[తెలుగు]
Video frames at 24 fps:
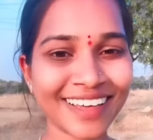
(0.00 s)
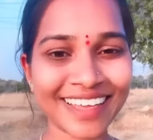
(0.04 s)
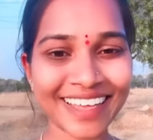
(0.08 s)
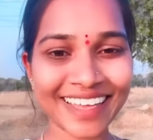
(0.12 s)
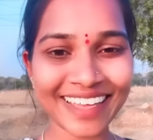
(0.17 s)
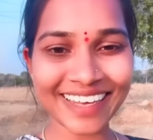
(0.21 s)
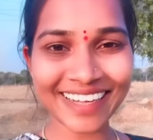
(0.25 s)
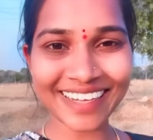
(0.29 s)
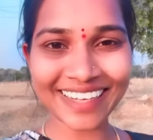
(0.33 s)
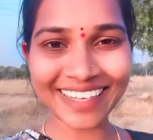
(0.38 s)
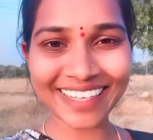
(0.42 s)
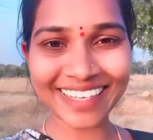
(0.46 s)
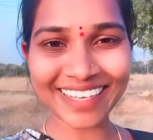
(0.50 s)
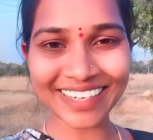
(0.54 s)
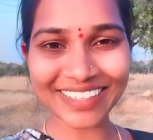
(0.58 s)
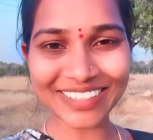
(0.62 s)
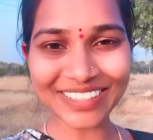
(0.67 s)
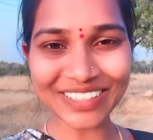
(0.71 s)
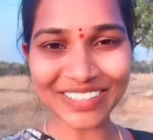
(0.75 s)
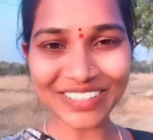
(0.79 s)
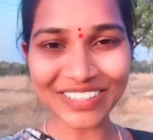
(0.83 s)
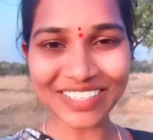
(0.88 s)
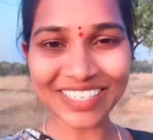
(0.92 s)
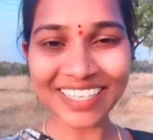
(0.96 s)
ఏంటి
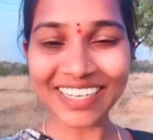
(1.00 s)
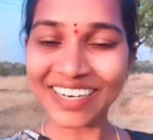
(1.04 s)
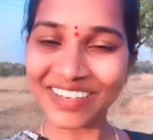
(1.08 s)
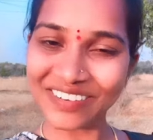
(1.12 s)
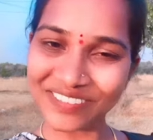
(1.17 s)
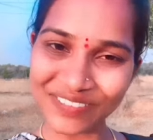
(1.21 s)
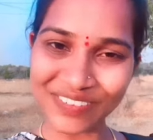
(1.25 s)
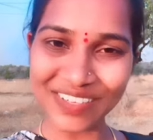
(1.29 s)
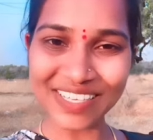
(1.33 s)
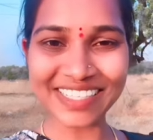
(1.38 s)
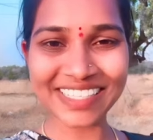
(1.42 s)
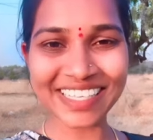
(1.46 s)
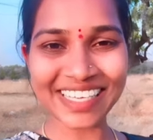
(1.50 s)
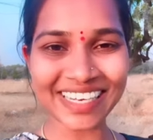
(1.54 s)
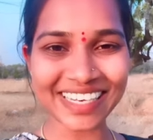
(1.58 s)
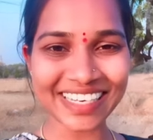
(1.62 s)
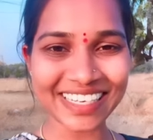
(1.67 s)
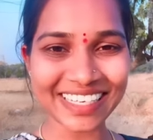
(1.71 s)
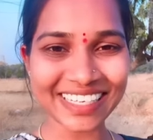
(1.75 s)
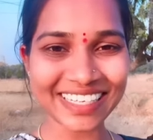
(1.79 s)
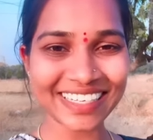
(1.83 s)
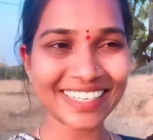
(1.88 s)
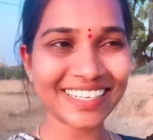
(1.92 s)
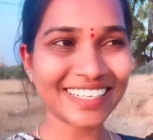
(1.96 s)
అనుకుంటున్నారో విజిల్
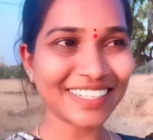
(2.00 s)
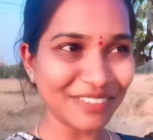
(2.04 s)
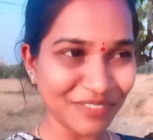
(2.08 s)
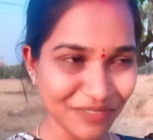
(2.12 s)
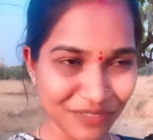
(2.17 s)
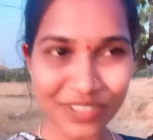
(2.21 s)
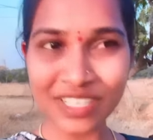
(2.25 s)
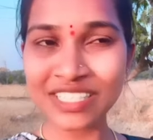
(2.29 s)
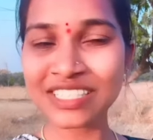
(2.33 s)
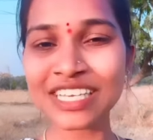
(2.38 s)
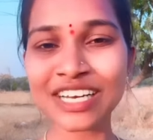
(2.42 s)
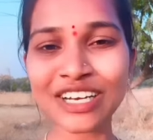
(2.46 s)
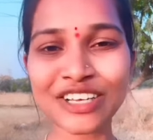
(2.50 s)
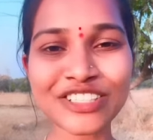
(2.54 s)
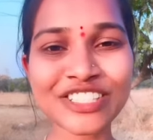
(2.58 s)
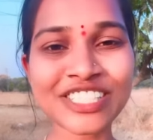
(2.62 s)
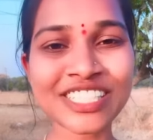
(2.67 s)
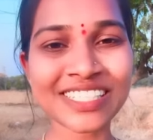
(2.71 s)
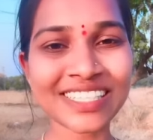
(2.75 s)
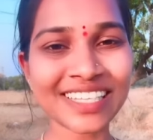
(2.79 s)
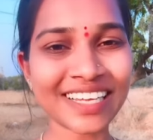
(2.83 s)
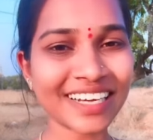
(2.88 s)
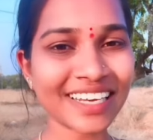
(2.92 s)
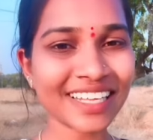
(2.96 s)
విజిల్
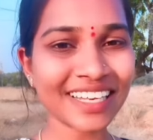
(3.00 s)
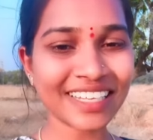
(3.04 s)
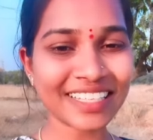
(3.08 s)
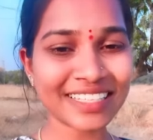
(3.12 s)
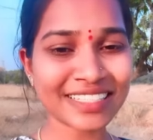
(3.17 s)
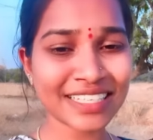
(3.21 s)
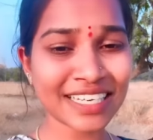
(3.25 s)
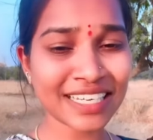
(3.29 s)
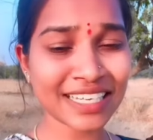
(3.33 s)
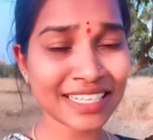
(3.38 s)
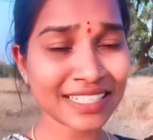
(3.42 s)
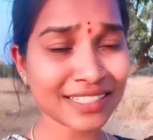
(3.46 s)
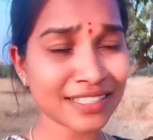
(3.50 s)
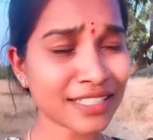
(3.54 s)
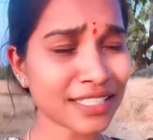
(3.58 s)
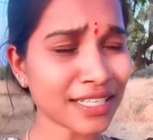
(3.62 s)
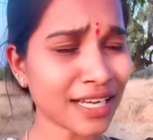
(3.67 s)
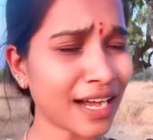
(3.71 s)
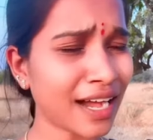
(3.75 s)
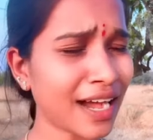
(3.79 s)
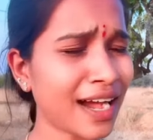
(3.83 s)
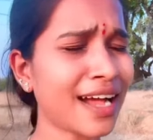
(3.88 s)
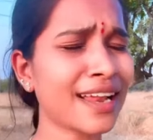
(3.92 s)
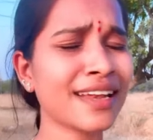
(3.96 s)
వచ్చిందండి నిజంగా
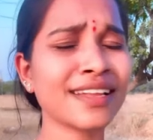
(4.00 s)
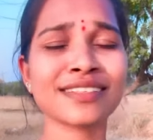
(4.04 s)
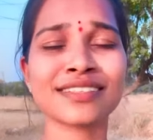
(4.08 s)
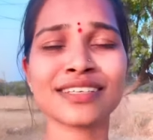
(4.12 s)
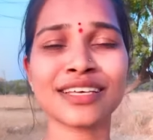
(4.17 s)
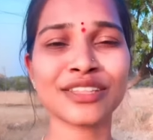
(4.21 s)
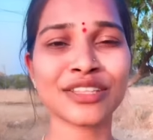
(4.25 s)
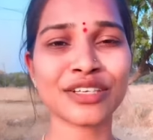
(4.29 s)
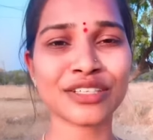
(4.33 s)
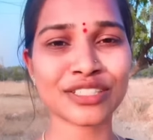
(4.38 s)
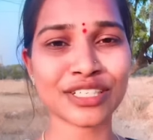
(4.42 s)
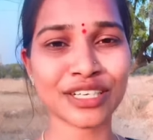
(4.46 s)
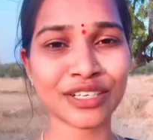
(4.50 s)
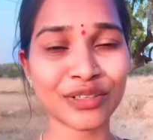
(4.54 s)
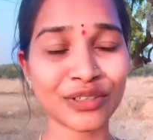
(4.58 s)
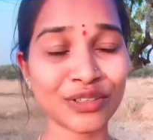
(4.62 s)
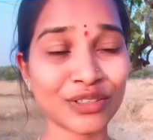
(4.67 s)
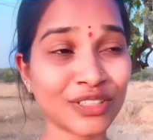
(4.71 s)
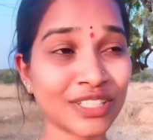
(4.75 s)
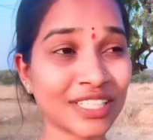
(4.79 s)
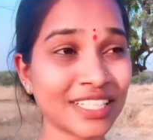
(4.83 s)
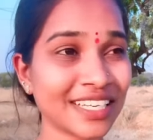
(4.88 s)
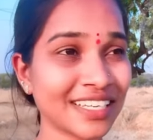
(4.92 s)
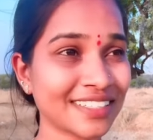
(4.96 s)
చాలా సంతోషంగా
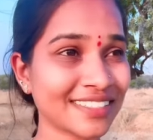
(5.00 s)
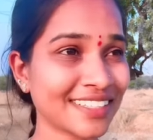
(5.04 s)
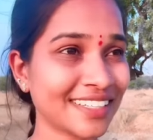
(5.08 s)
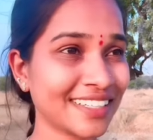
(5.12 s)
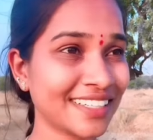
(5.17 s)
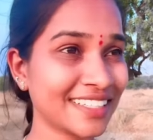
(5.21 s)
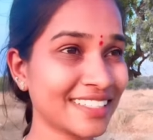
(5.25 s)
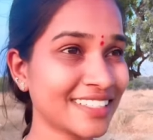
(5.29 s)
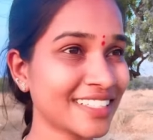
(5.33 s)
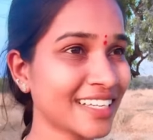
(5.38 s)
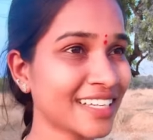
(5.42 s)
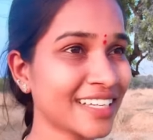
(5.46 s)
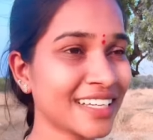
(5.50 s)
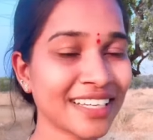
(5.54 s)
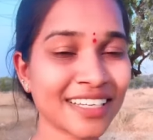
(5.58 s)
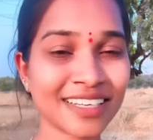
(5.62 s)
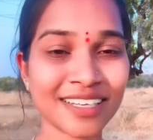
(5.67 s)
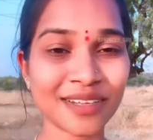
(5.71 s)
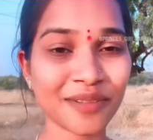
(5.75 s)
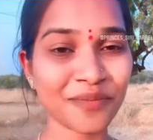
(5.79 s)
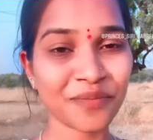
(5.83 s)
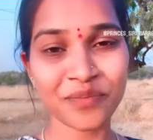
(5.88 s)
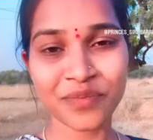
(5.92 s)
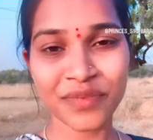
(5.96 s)
ఉంది అసలు నిజంగా
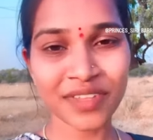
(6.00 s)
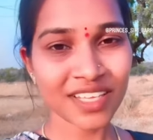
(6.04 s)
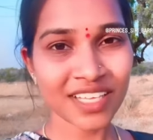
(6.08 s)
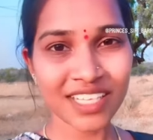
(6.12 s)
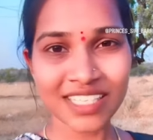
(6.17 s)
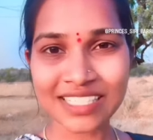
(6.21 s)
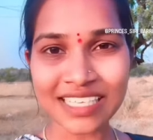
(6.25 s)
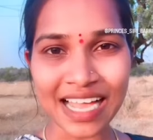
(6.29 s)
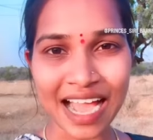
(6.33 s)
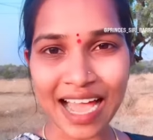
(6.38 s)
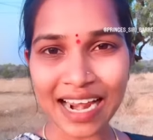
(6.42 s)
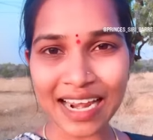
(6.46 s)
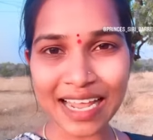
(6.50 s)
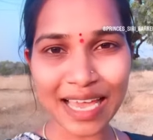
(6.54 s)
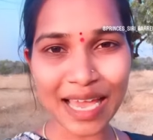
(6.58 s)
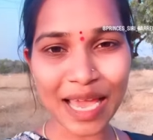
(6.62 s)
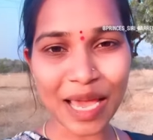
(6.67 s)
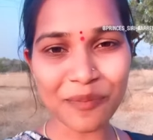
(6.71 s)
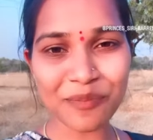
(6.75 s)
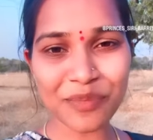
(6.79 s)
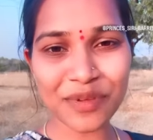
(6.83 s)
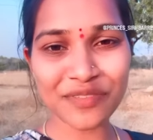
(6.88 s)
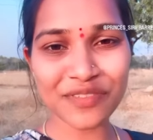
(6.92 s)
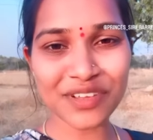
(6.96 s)
చాలా
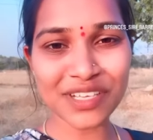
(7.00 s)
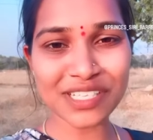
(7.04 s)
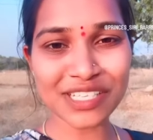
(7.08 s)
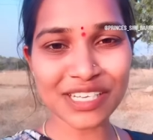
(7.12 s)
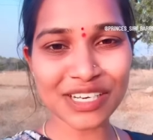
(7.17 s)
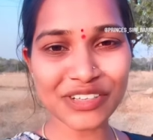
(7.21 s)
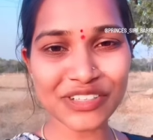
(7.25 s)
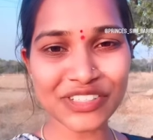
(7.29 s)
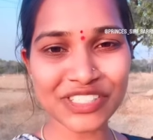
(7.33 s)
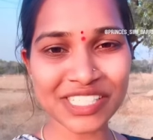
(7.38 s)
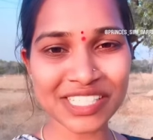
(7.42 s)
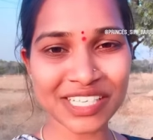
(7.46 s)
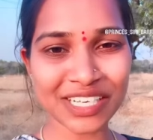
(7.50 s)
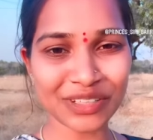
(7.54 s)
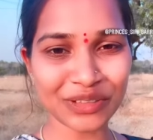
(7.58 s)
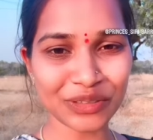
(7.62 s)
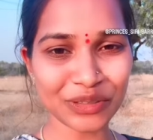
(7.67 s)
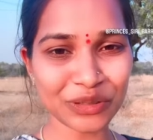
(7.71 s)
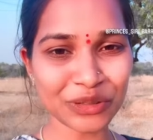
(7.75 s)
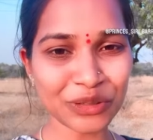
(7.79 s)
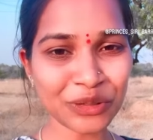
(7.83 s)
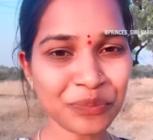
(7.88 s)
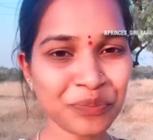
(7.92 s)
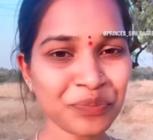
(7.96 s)
హ్యాపీ విజిల్
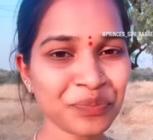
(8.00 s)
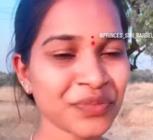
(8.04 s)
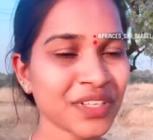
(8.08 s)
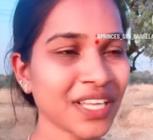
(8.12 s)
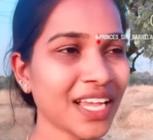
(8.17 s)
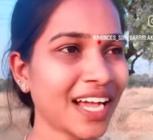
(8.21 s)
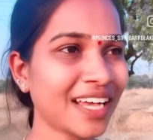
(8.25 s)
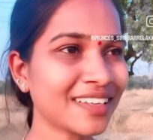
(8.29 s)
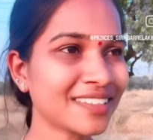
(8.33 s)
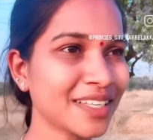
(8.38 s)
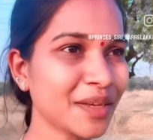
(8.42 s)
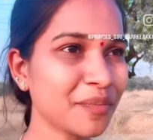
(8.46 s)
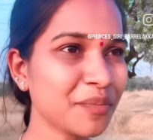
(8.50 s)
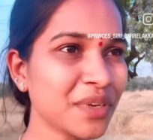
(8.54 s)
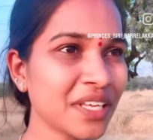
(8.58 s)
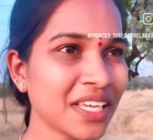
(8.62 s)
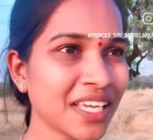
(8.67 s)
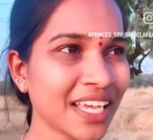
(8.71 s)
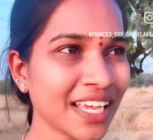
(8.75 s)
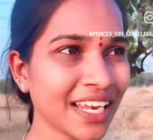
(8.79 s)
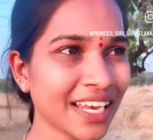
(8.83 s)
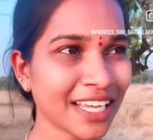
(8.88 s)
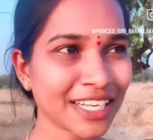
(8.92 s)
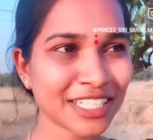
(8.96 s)
వచ్చినందుకు అసెంబ్లీ
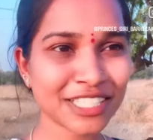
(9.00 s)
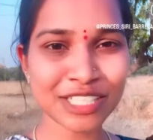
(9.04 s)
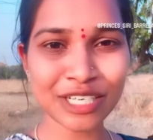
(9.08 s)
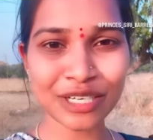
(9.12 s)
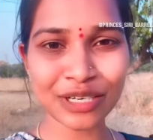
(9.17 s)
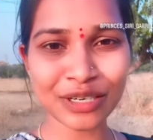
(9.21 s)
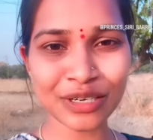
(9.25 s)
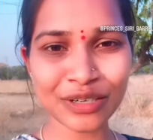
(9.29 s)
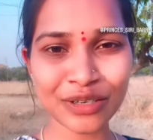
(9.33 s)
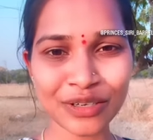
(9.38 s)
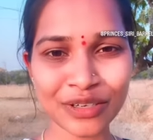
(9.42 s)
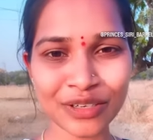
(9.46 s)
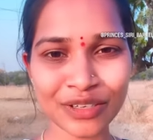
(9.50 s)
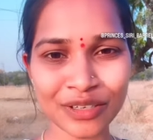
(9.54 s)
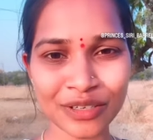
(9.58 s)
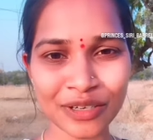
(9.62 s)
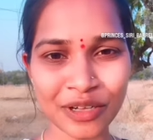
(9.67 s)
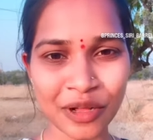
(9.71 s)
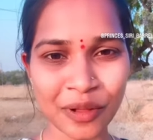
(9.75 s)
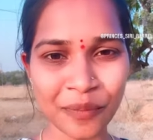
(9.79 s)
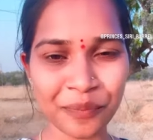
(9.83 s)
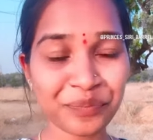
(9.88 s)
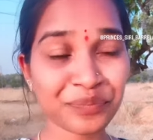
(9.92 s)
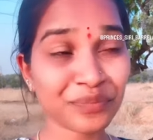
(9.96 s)
ఎలక్షన్లో
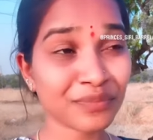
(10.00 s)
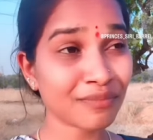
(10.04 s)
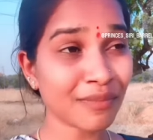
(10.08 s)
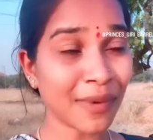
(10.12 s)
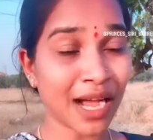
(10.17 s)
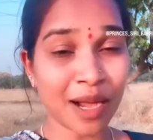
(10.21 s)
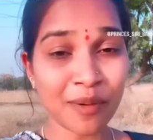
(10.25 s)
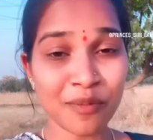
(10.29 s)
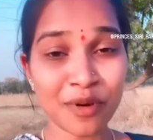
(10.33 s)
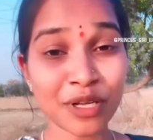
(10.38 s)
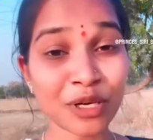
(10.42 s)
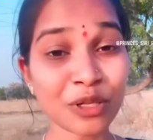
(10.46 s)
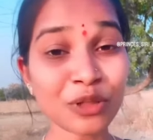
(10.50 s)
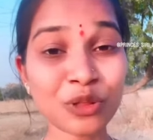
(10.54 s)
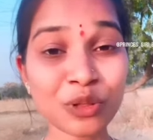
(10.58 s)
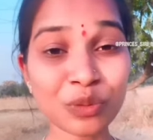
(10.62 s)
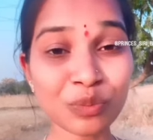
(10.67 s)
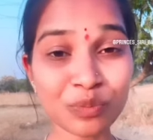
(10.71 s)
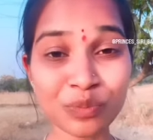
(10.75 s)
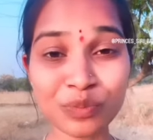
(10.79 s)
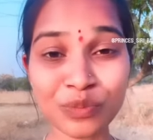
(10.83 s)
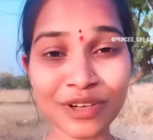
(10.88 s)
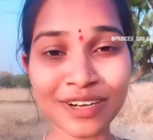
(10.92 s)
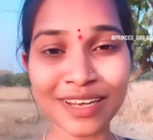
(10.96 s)
మామూలుగా
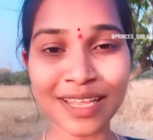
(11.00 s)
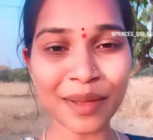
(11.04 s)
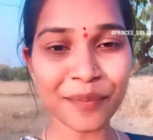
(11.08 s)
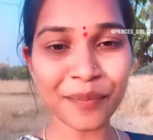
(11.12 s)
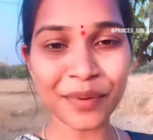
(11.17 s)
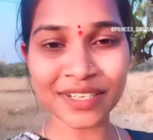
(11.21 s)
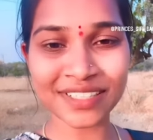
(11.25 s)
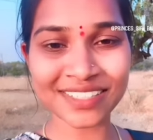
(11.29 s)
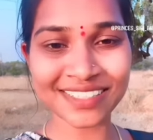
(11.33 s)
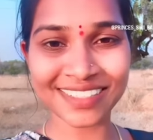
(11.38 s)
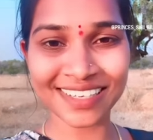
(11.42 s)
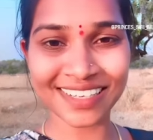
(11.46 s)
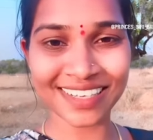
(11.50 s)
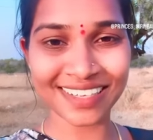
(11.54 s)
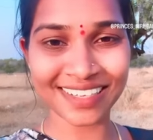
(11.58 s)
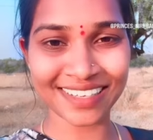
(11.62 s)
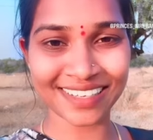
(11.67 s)
దుమ్ము లేపేసిన